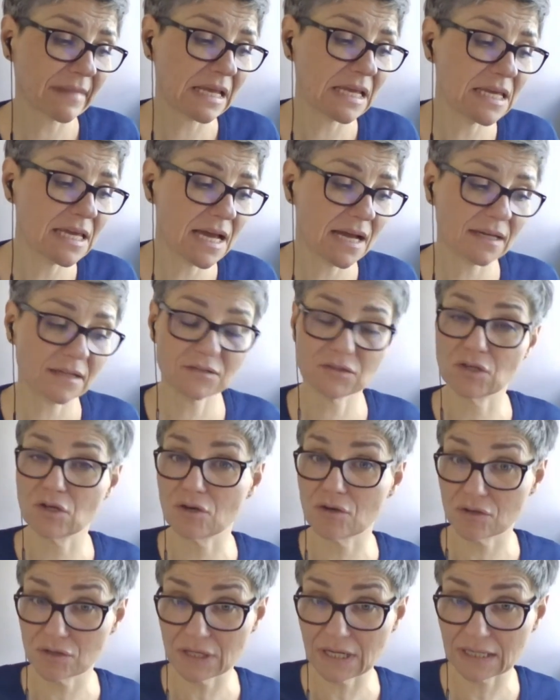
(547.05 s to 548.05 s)
i jak,
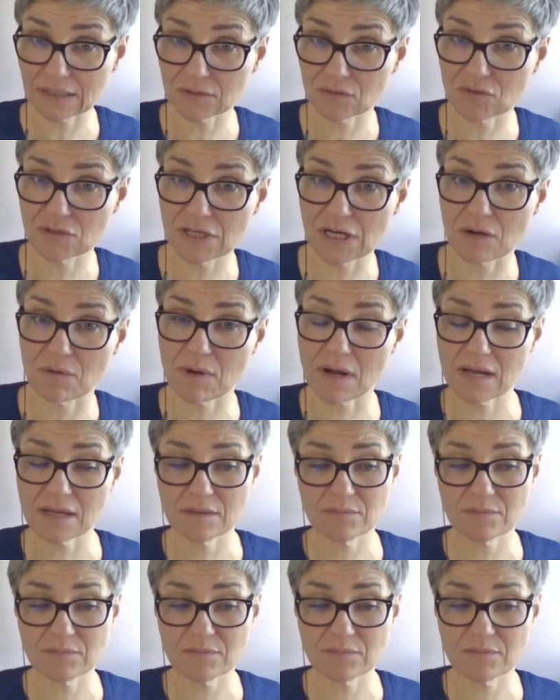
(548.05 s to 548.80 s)
to, jak to działa.